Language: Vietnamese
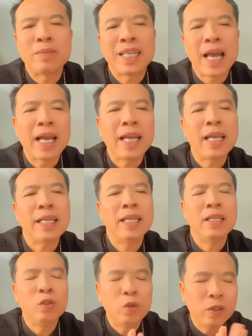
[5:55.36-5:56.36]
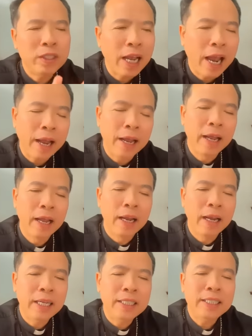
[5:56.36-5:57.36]
làm xa cách Thiên Chúa Cha.
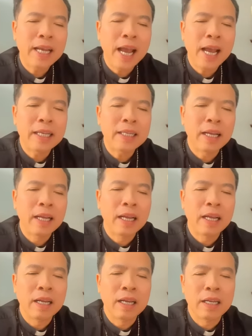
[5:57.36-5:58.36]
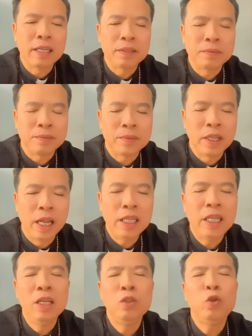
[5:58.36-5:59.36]
Lạy Cha, à,
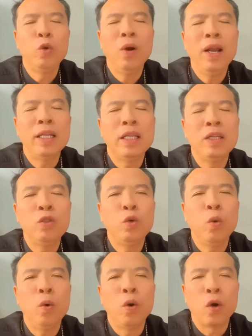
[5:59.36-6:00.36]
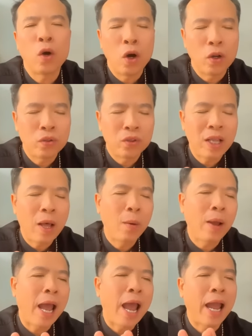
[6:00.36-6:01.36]
lạy Thiên Chúa, lạy Thiên Chúa của con
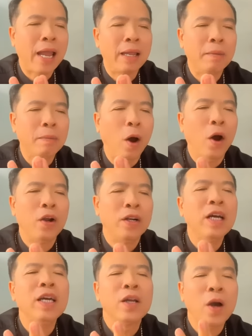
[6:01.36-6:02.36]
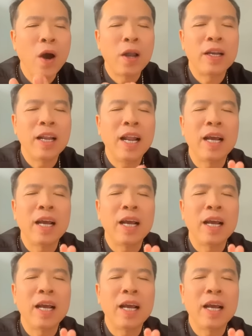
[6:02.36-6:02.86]
sao Ngài bỏ rơi con.